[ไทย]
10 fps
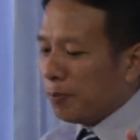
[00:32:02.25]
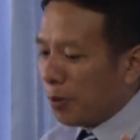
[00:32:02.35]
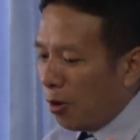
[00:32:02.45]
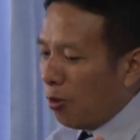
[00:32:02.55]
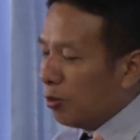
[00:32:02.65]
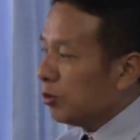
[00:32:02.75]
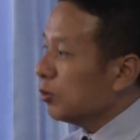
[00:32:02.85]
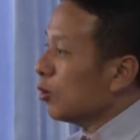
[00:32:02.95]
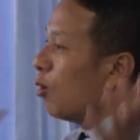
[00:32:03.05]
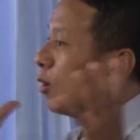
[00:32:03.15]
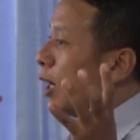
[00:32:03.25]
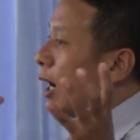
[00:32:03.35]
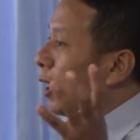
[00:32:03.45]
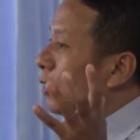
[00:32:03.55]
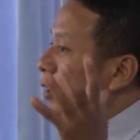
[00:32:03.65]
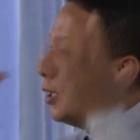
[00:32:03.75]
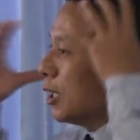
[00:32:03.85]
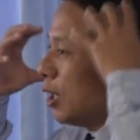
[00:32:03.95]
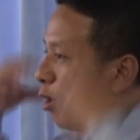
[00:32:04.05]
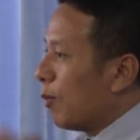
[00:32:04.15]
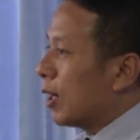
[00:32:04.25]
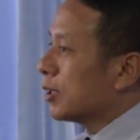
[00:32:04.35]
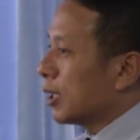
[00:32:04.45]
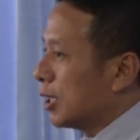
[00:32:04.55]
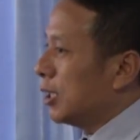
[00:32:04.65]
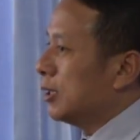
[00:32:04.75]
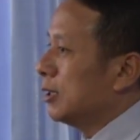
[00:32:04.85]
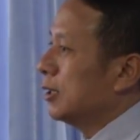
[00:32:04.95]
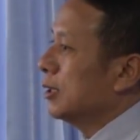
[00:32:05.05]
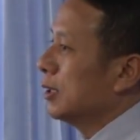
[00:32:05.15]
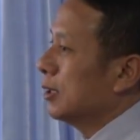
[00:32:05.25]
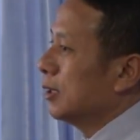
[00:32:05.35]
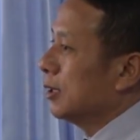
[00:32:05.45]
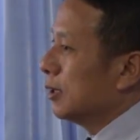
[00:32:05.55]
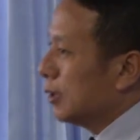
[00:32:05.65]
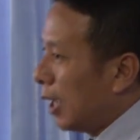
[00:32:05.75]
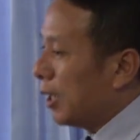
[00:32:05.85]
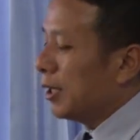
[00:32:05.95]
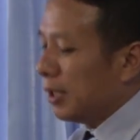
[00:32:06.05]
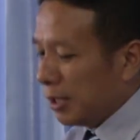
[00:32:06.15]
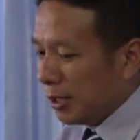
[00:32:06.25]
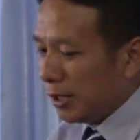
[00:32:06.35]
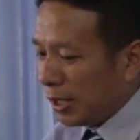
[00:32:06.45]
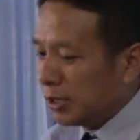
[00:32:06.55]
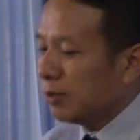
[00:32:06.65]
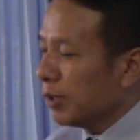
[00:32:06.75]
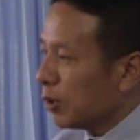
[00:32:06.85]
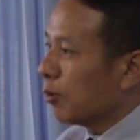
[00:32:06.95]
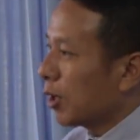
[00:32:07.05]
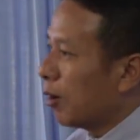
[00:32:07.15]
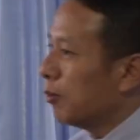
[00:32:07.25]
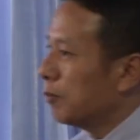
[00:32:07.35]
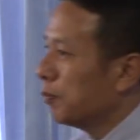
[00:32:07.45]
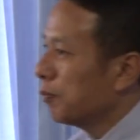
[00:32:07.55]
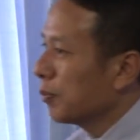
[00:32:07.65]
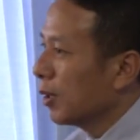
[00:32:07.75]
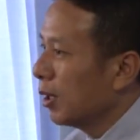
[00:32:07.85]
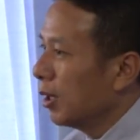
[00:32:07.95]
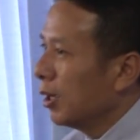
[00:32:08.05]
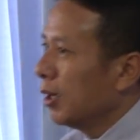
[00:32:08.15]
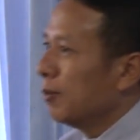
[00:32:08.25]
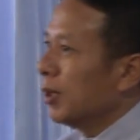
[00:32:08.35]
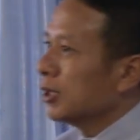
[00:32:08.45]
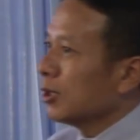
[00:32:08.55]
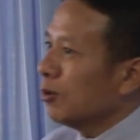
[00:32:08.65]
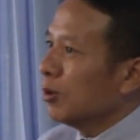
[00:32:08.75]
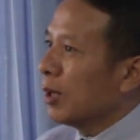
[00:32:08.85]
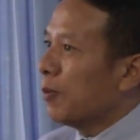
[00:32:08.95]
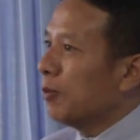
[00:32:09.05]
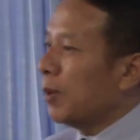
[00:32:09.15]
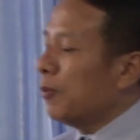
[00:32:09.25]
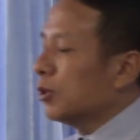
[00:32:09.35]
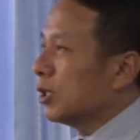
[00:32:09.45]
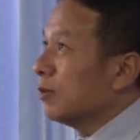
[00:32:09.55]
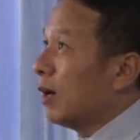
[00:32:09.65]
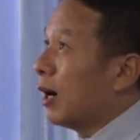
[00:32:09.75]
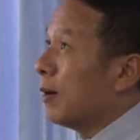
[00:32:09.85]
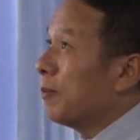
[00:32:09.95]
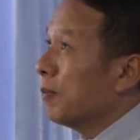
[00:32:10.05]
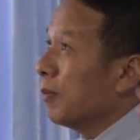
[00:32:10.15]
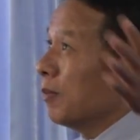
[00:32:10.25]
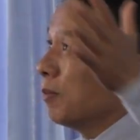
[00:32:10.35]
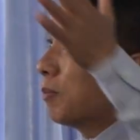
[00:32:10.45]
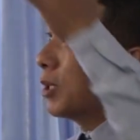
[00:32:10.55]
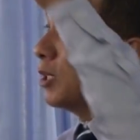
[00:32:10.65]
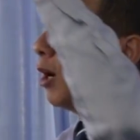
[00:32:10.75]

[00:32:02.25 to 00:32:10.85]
พระองค์ต้องการที่จะเข้ามาสถิตใน ในชีวิตของเรา เมื่อสักครู่เนี่ยผมได้พูดถึงว่าพระ